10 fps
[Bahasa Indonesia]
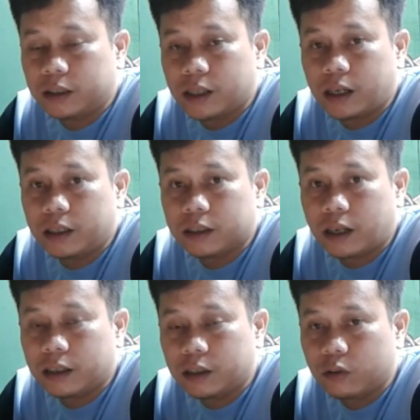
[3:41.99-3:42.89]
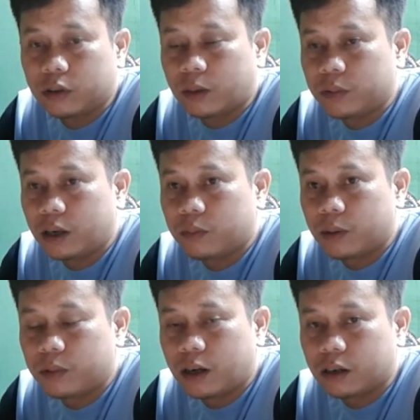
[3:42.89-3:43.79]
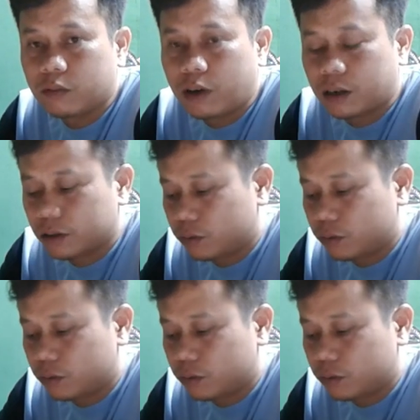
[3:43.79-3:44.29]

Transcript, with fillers: isian-isian itu tapi apabila keluar